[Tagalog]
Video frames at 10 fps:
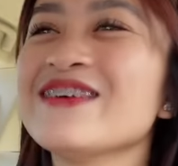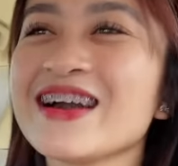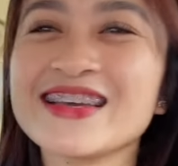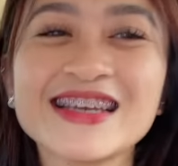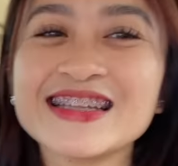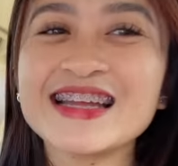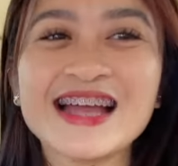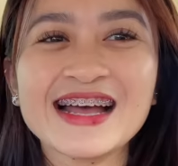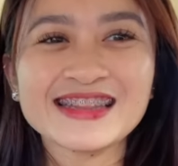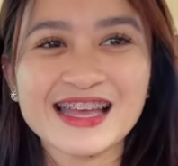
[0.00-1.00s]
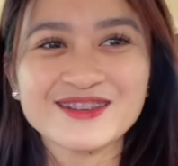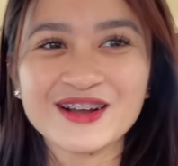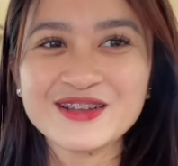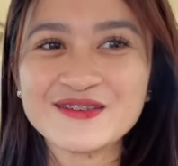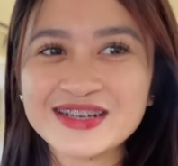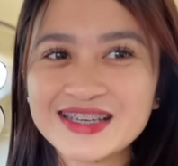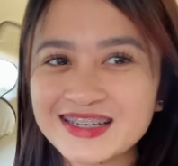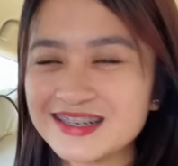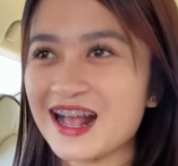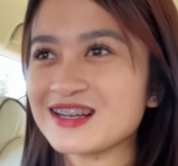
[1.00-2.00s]
so makikita natin kung ano
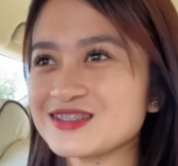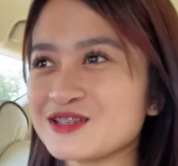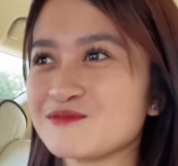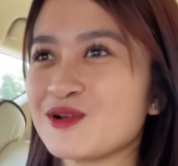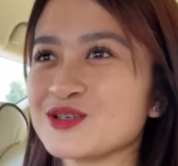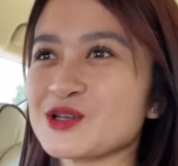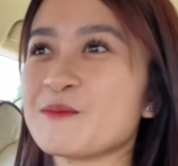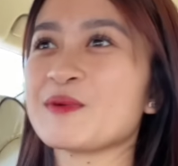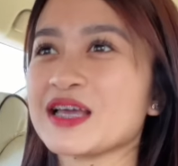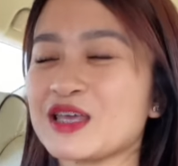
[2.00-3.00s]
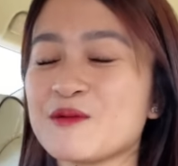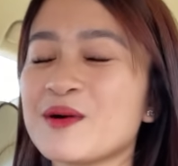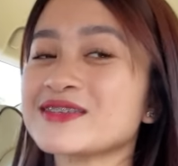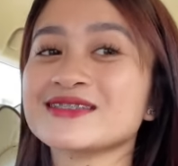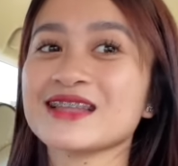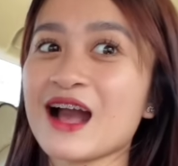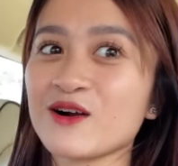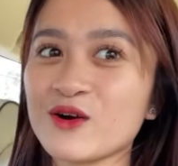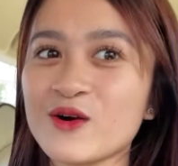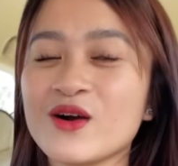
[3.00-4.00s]
magiging reaction ni Blossom pag ibang
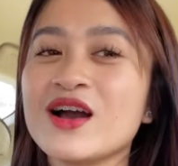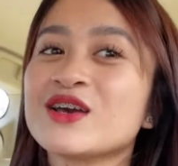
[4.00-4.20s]
tao